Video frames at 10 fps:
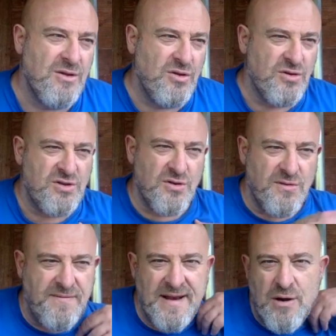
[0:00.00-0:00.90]
de ce
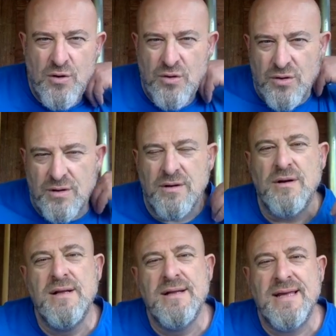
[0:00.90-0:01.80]
fléau euh,
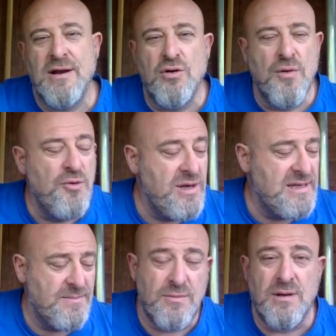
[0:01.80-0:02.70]
qu'est le
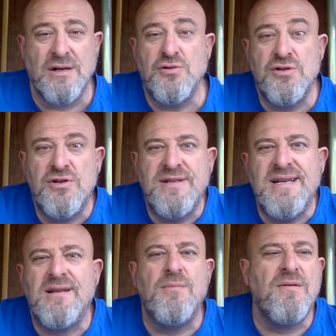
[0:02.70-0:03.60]
communisme, à juste
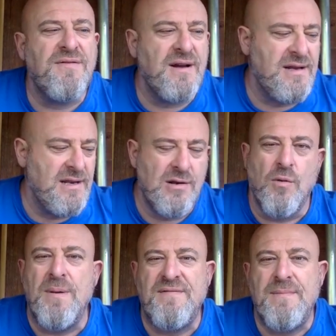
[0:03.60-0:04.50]
titre, mais enfin, ils ne
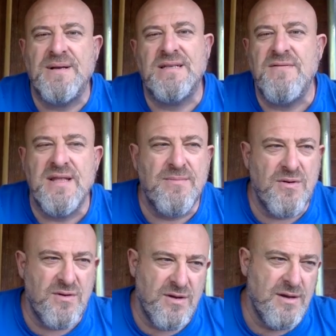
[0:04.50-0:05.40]
l'ont pas fait parce
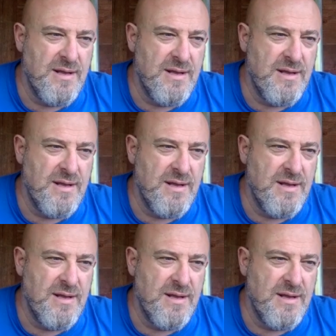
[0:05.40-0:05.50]
qu'évidemment,